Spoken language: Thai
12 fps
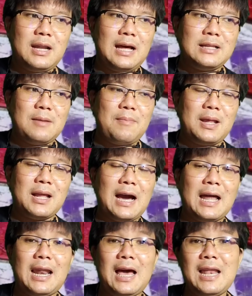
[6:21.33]
น่าจะเป็น
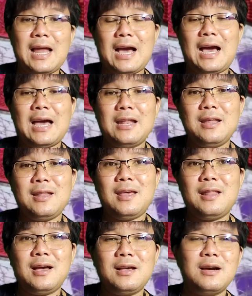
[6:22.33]
การไล่ราคาที่ดี
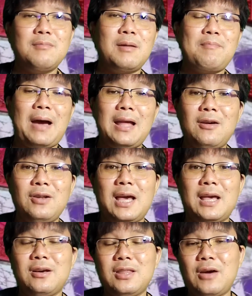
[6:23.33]
ถ้าเกิดมันไปเท่าไหน
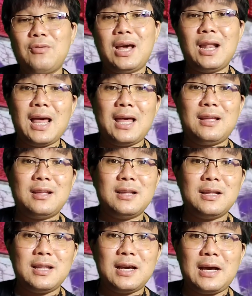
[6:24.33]
ก็เท่านั้นแหละ
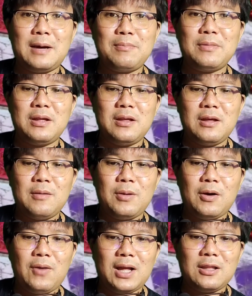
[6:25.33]
นะครับเพ
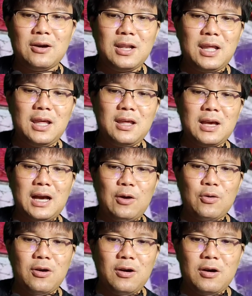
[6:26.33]
ราะว่าตอนนี้เขา
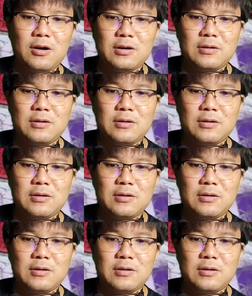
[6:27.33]
ก็